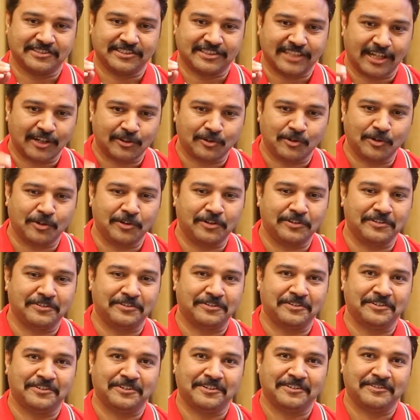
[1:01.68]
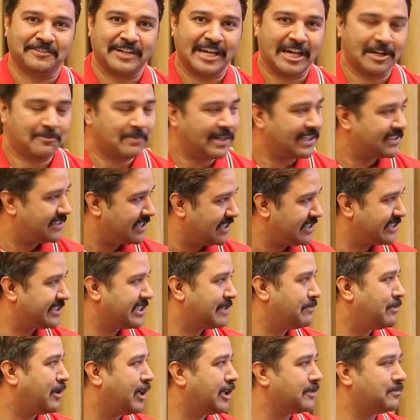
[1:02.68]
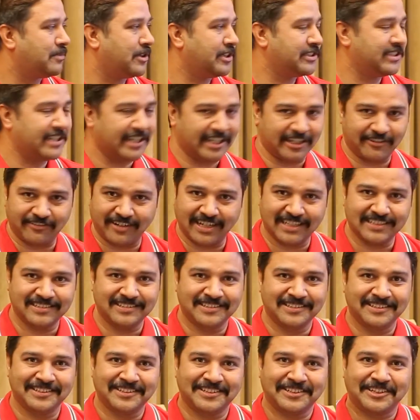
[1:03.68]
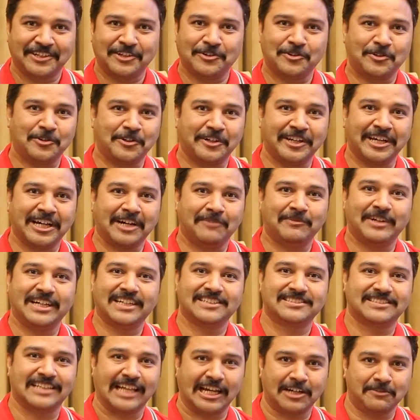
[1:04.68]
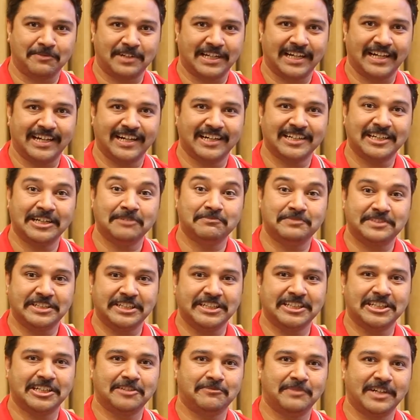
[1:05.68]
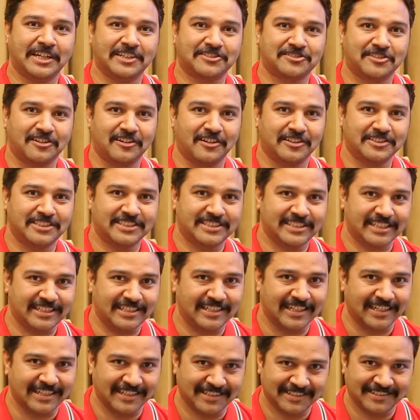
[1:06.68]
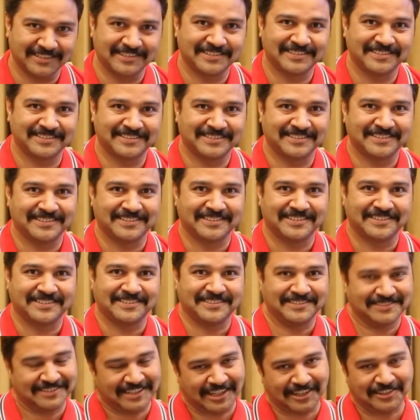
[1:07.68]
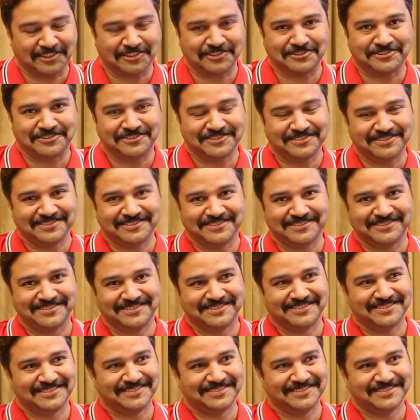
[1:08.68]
सर को एक बार दिल से बहुत बहुत धन्यवाद कि उन्होंने हमें इस लायक बनाया कि हम तीन दिन में एस्ट्रोलॉजी सीख गए थैंक यू